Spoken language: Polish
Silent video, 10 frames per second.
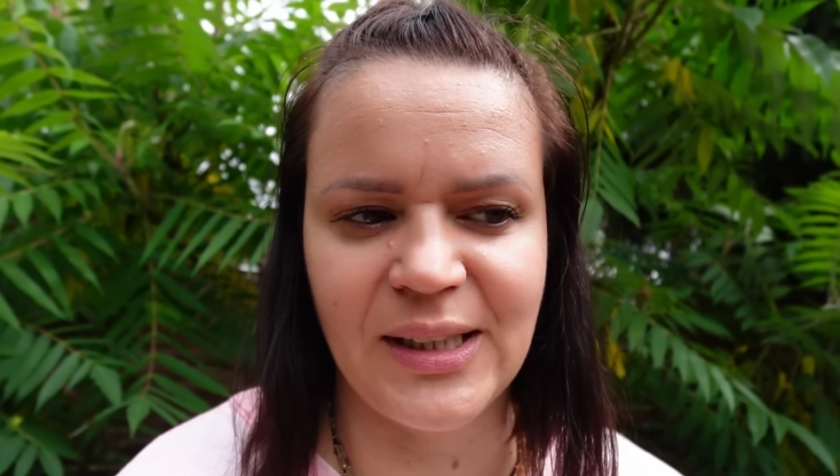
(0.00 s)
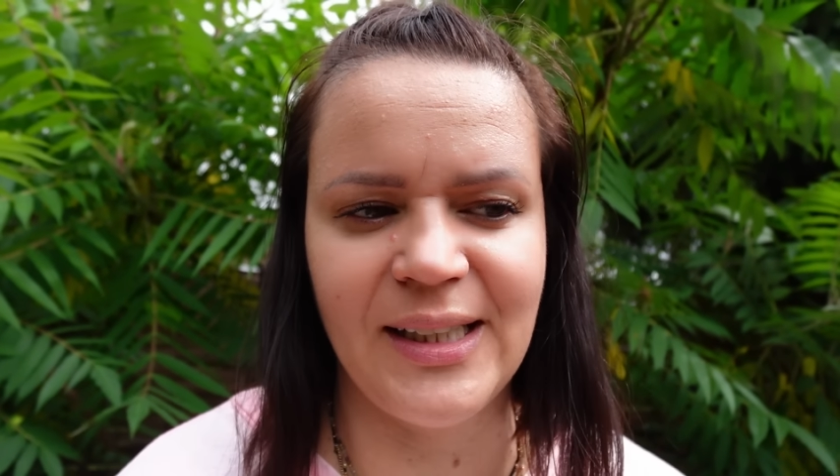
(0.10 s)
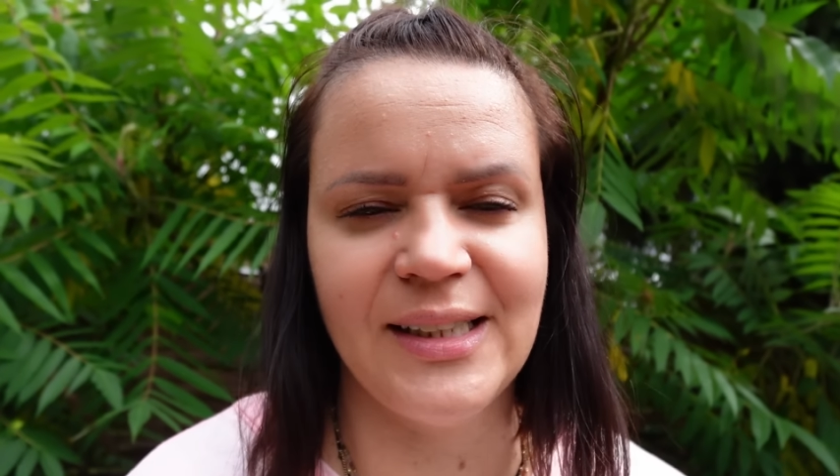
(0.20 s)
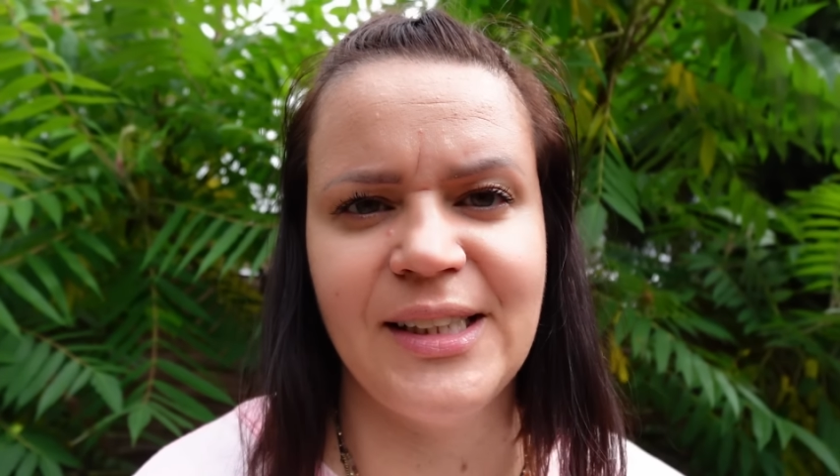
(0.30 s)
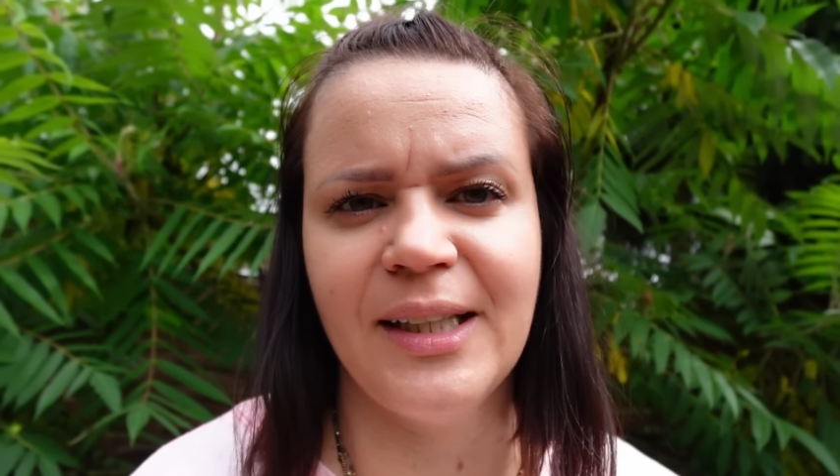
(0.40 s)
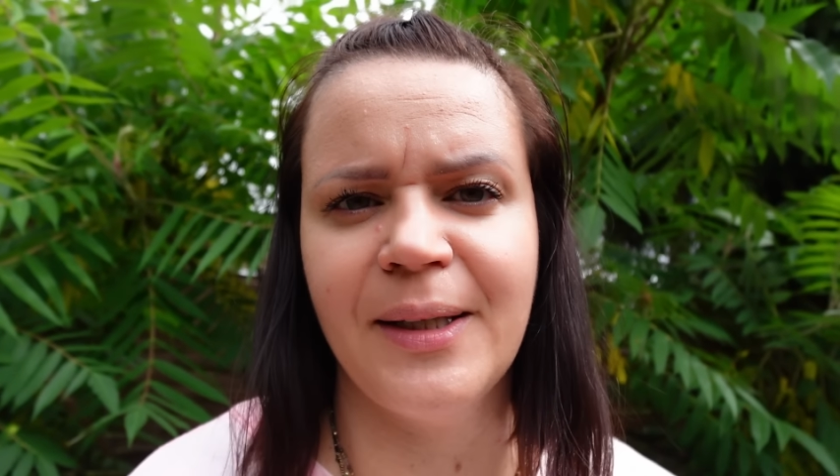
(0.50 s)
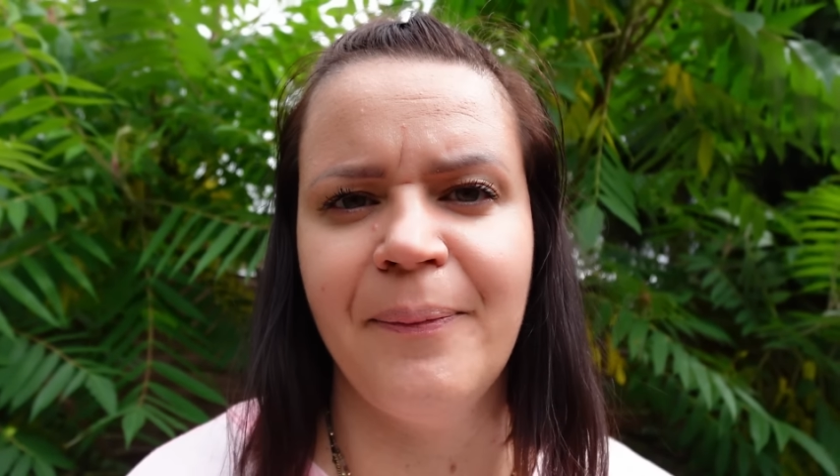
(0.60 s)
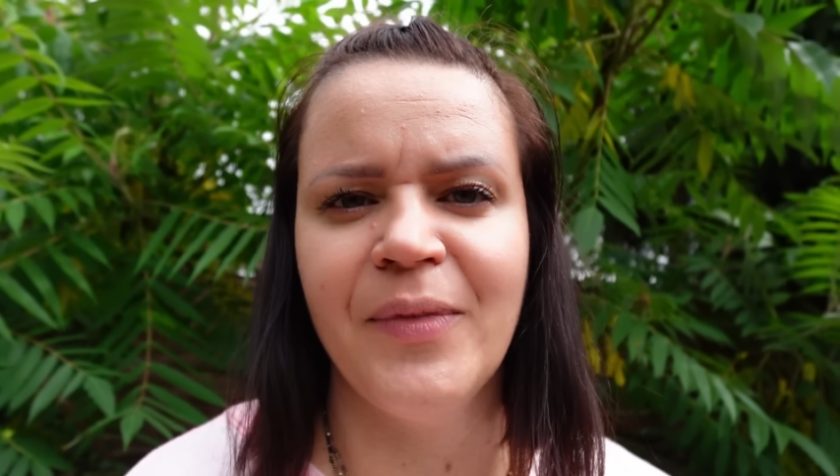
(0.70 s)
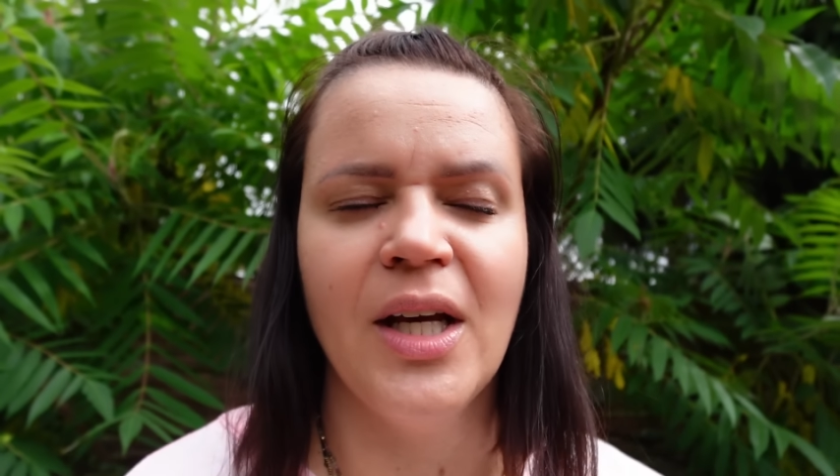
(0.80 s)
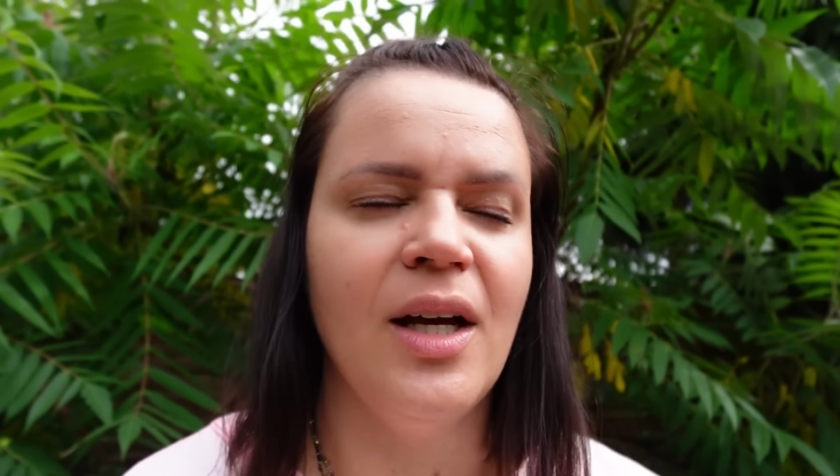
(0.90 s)
zajęciach
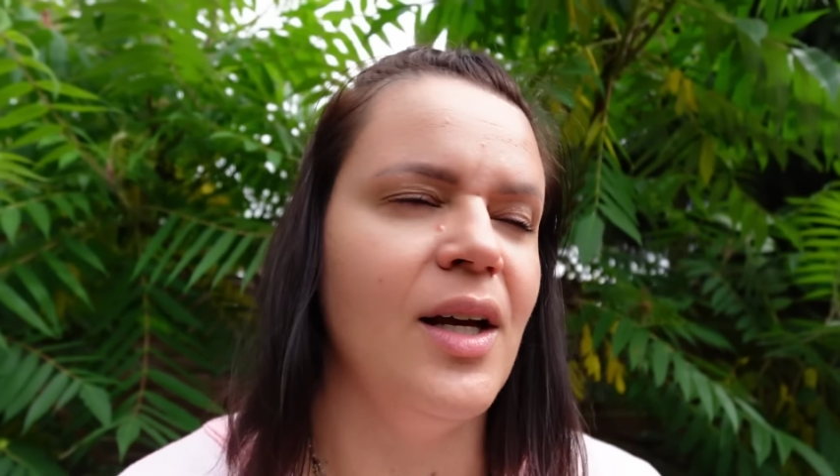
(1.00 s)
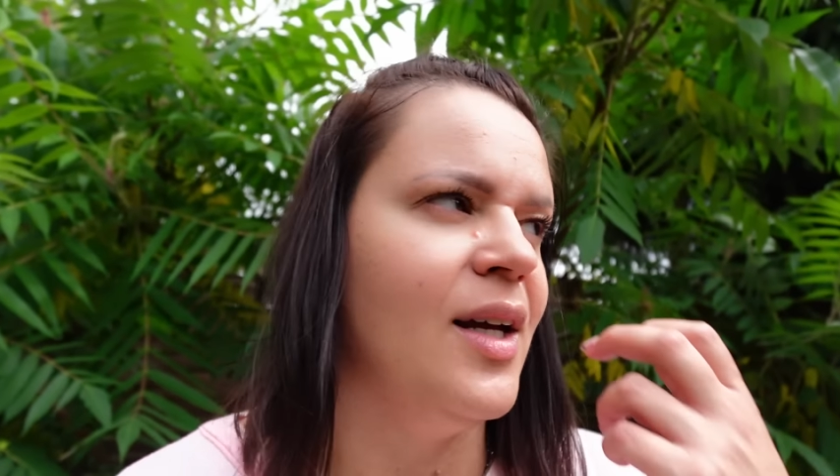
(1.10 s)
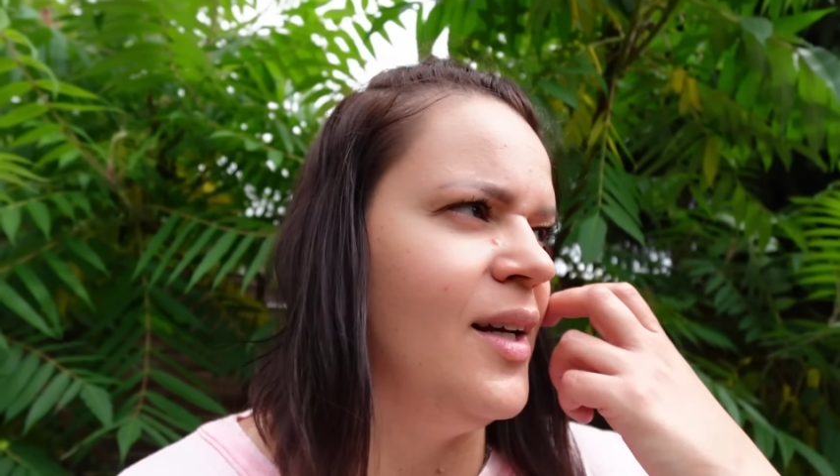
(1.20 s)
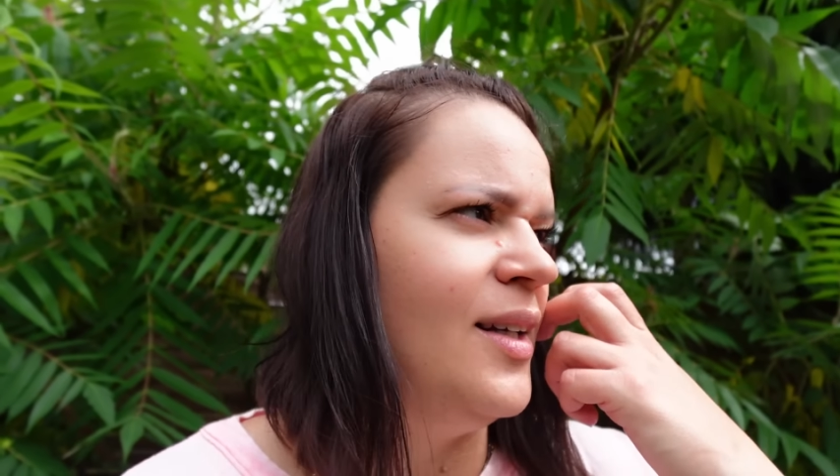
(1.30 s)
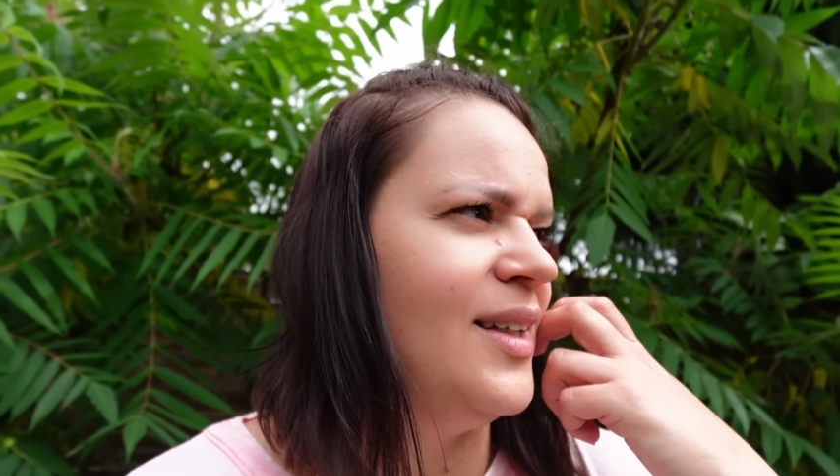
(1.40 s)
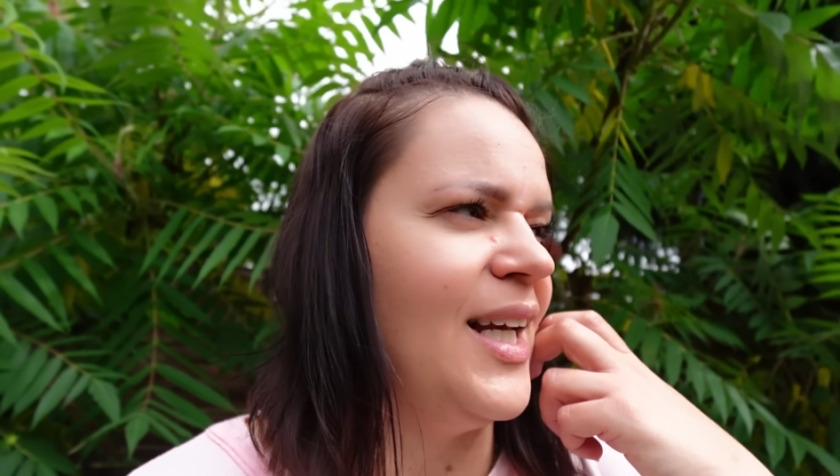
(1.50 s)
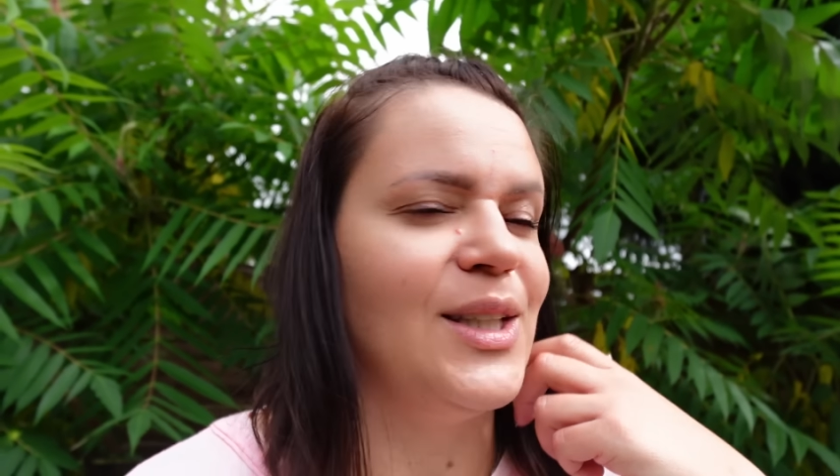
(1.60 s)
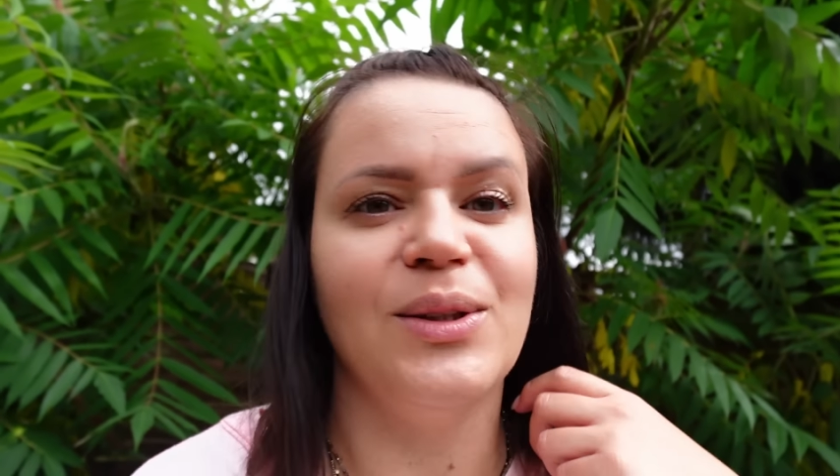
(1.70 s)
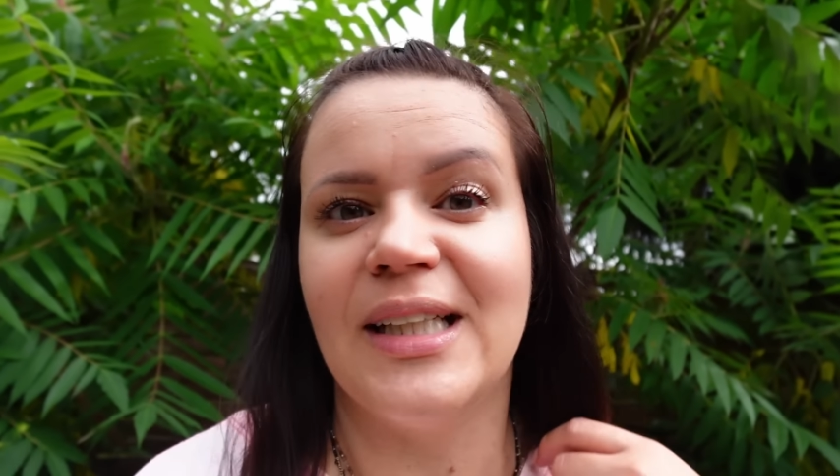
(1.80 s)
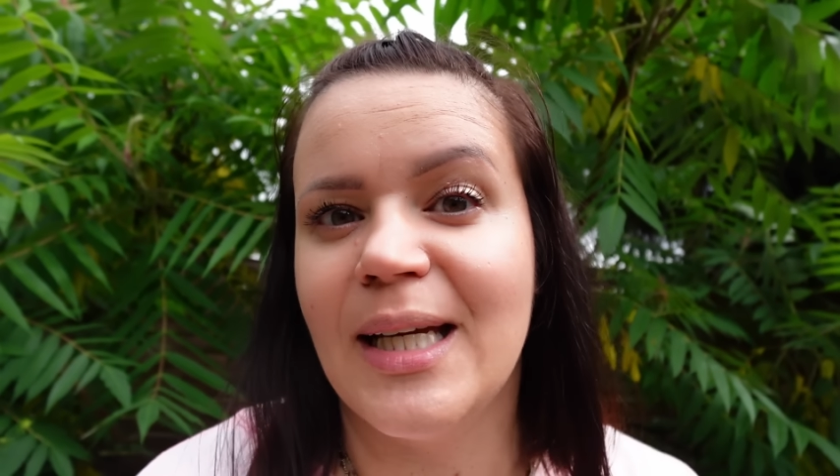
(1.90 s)

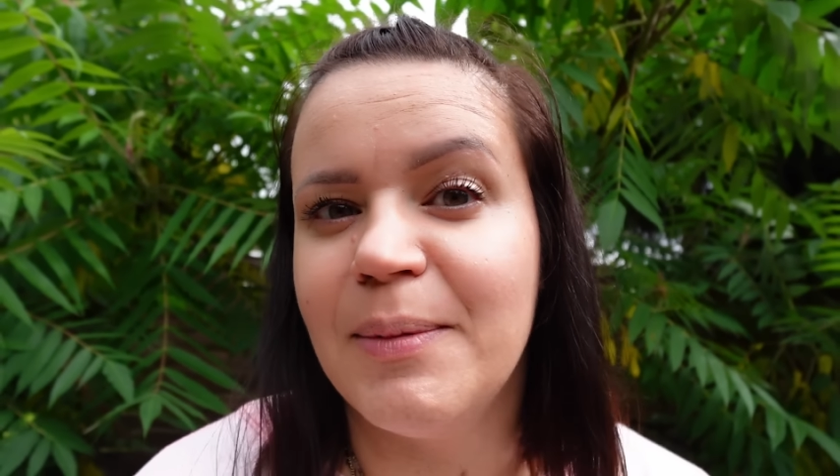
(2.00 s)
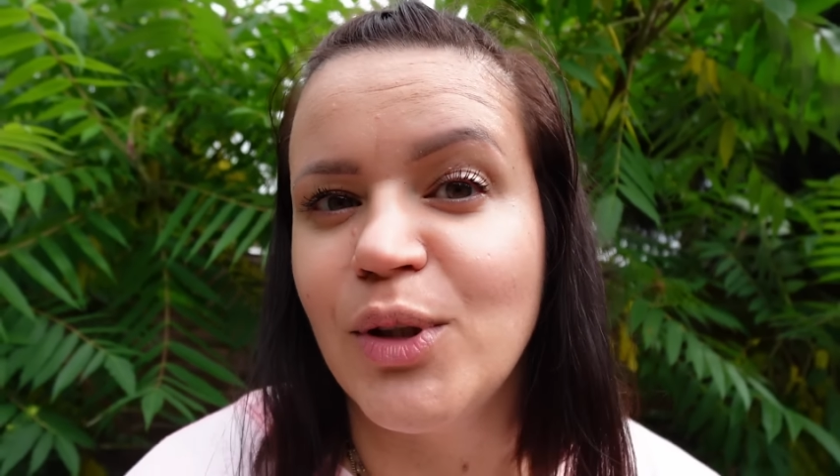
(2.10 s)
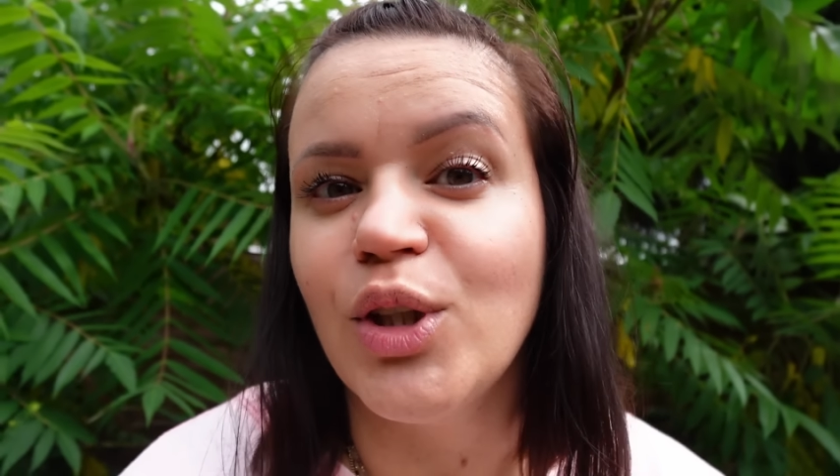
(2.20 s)
i zostałam